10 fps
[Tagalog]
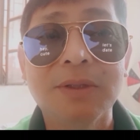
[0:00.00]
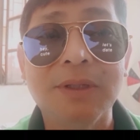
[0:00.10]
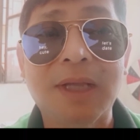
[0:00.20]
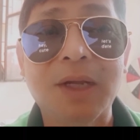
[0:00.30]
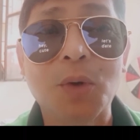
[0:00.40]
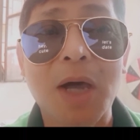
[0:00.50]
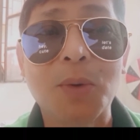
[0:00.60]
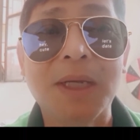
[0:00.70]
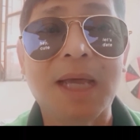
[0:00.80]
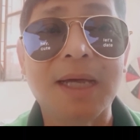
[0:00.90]
na
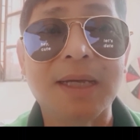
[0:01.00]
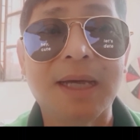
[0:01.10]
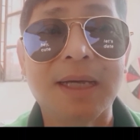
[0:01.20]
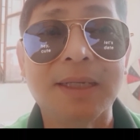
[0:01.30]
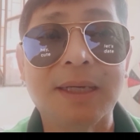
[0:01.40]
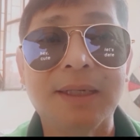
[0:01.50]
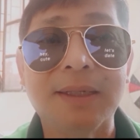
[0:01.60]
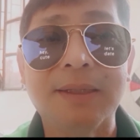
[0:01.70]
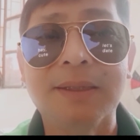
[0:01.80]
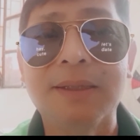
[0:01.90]
nawawala, uh,
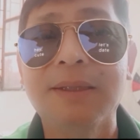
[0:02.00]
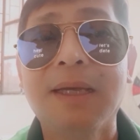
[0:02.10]
uh,